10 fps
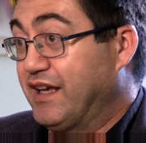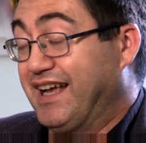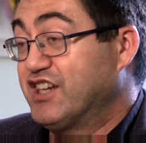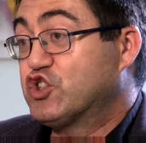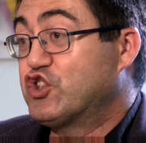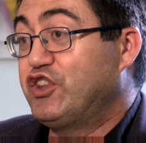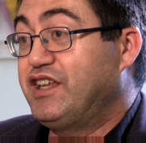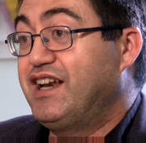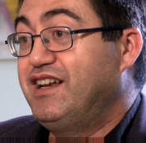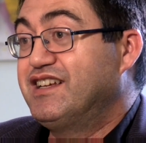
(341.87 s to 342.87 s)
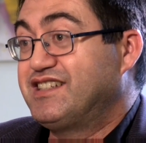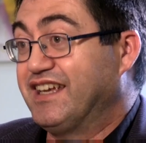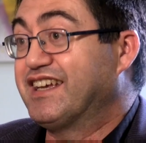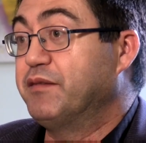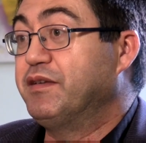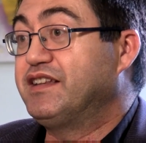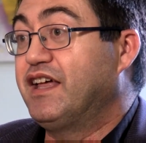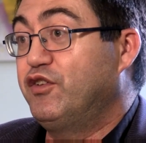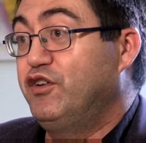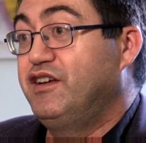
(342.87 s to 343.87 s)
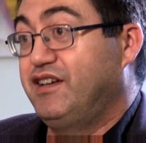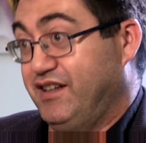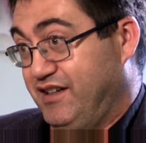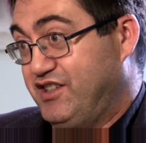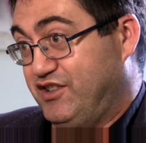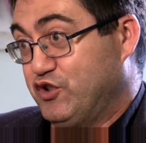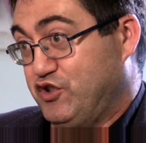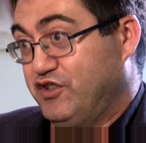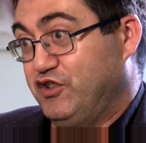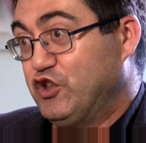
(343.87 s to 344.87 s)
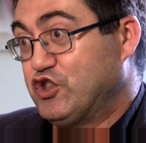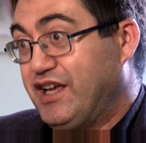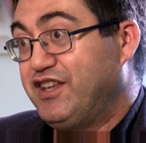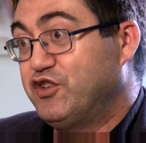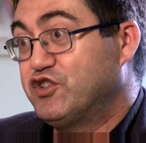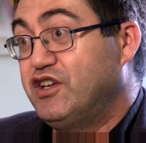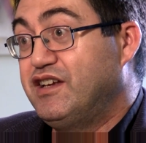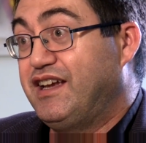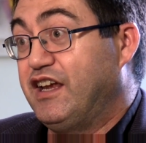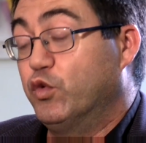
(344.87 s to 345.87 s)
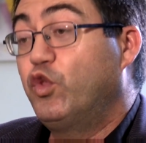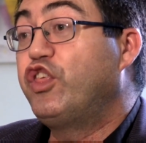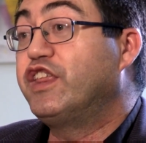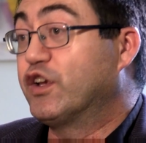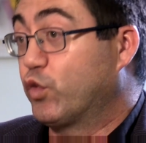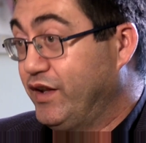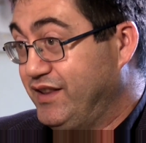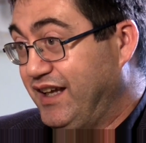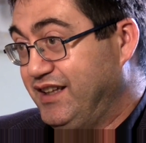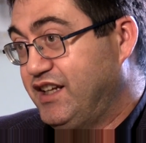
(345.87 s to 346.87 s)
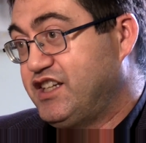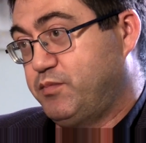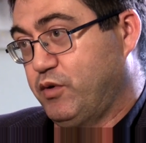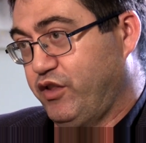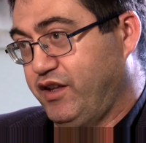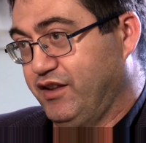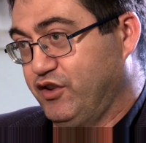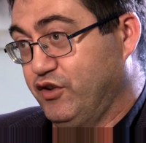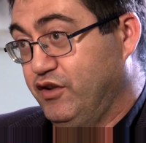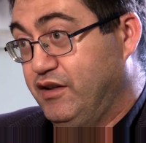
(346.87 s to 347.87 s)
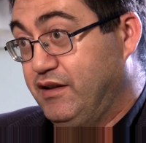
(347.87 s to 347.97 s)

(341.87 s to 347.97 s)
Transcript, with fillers: El gasto social se ha incrementado en estos dos años en un 53%.